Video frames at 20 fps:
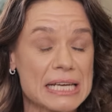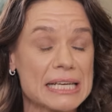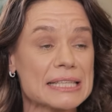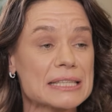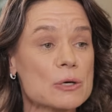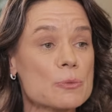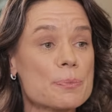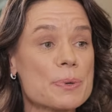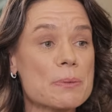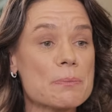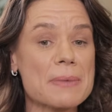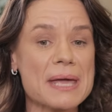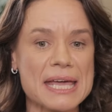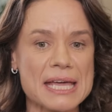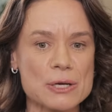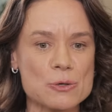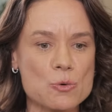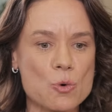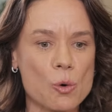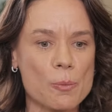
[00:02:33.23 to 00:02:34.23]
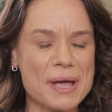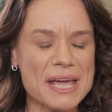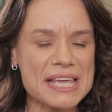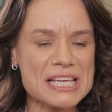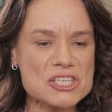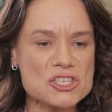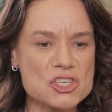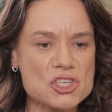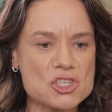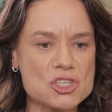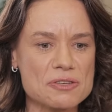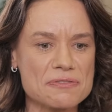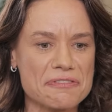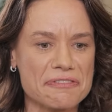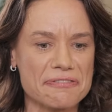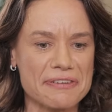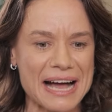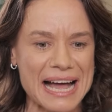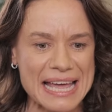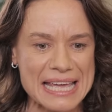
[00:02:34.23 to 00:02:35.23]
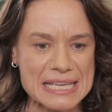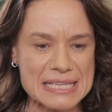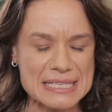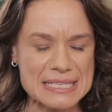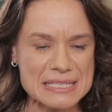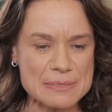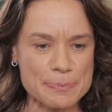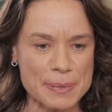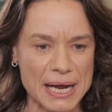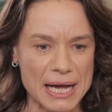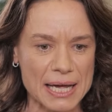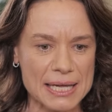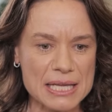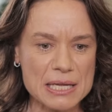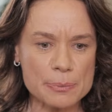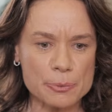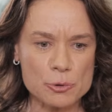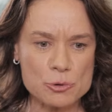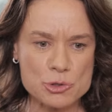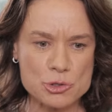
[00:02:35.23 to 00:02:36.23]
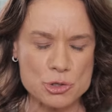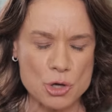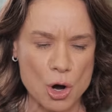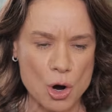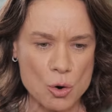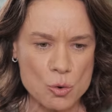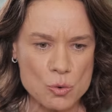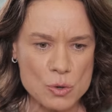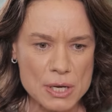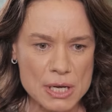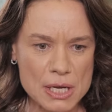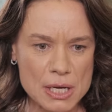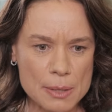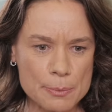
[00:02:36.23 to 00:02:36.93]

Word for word: Então, primeiro, como é que a gente faz para ir para o sol